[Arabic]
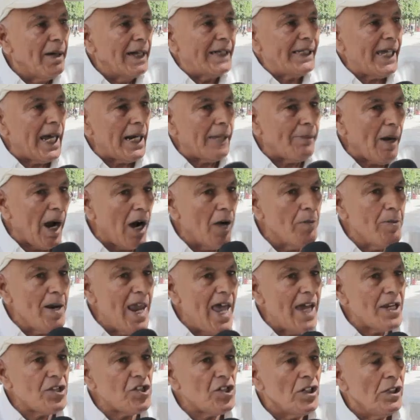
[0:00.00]
بالكهرباء او
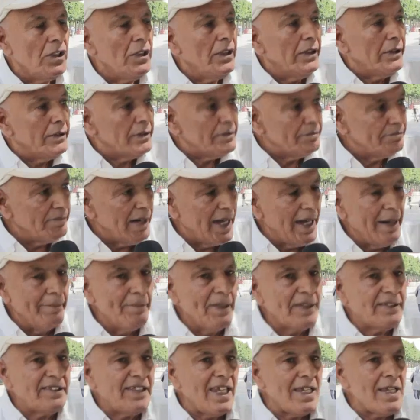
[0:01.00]
بلاش ما
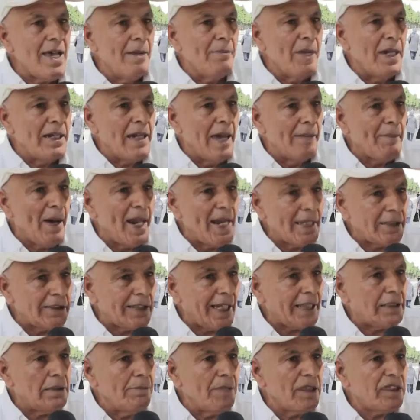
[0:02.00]
من معنا
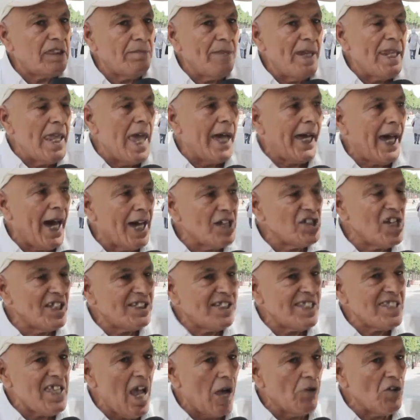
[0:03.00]
تخدم الثمانيه خارجه
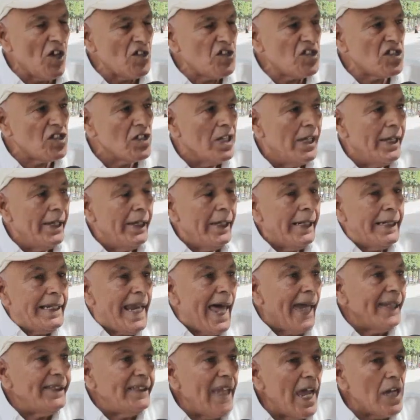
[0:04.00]
التسعه ونص
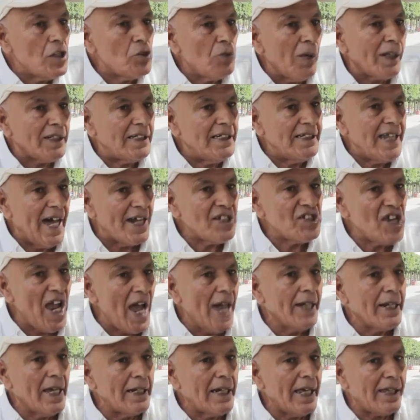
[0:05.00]
ل 11 وقت اللي
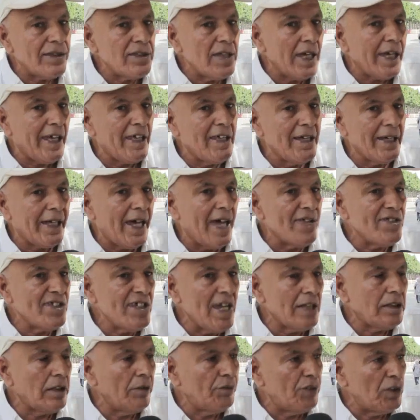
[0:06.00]
نرجع انا نقضي
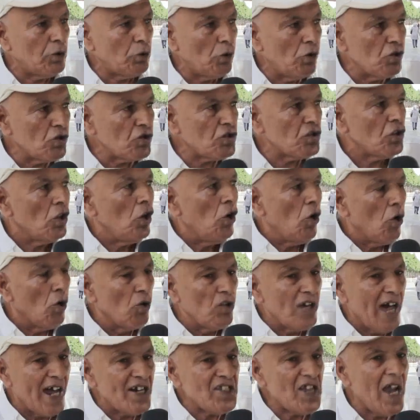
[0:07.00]
قضياتي في تونس
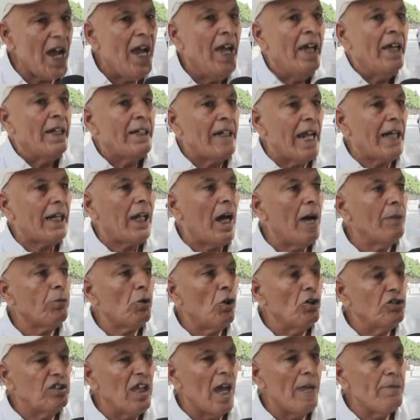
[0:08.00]
ونرجع نلقاهم
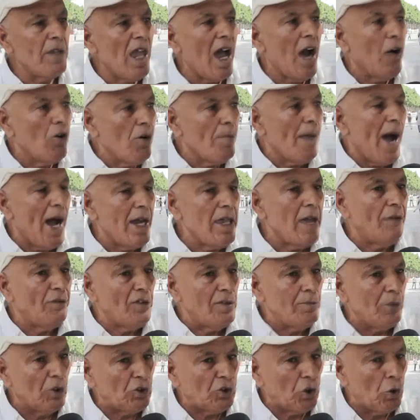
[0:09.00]
قدامي او معايا
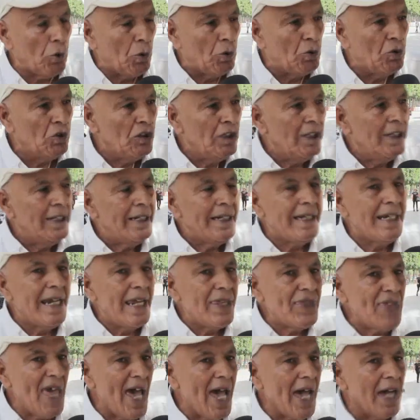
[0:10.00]
في المترو
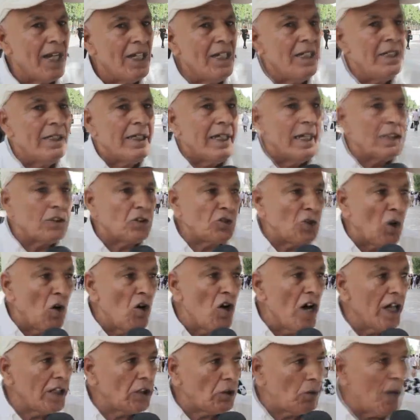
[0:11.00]
لذا
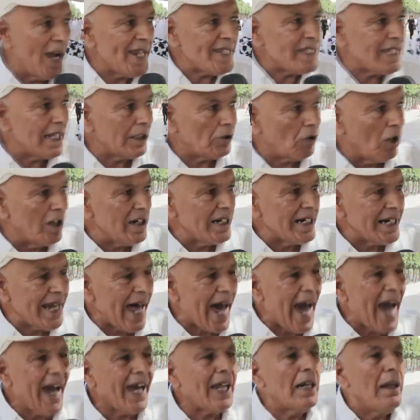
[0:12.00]
التوانسه الكل
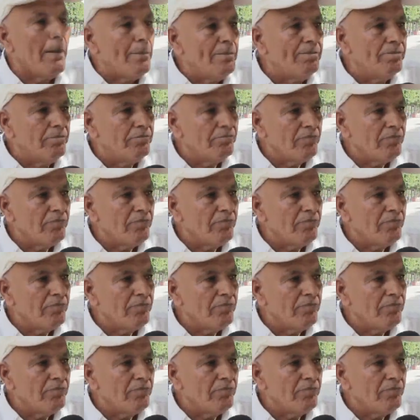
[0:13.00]
اغلب